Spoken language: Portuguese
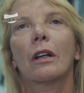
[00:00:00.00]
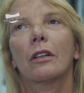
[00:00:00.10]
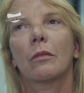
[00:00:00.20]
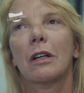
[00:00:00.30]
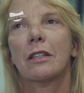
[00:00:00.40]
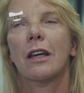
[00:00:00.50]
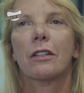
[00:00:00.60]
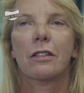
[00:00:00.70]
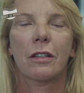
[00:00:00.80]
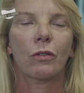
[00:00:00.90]
Ela tem uma
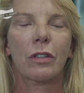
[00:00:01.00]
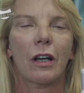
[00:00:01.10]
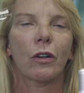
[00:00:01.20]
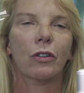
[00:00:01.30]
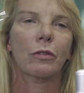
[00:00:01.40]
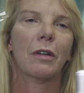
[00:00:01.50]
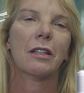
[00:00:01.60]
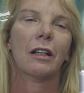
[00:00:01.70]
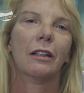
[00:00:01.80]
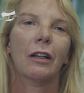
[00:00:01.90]
série de cinco saltos,
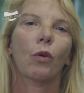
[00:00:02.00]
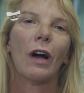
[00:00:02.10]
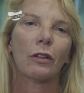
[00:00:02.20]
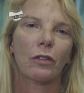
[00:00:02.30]
mas ela tem quatro